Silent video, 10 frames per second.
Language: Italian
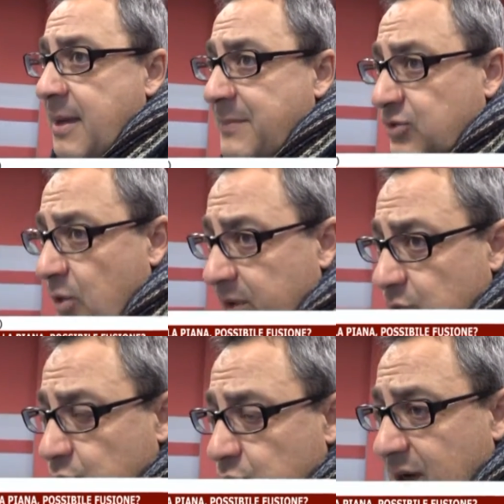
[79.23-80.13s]
ma
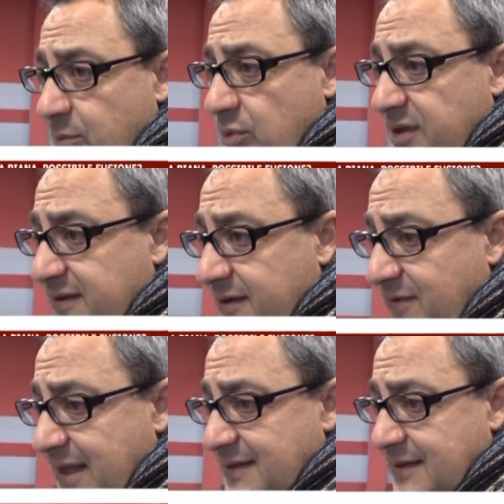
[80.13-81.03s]
soprattutto la
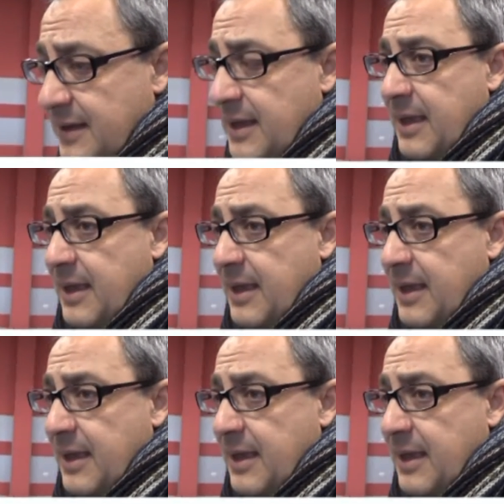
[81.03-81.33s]
multiservizi,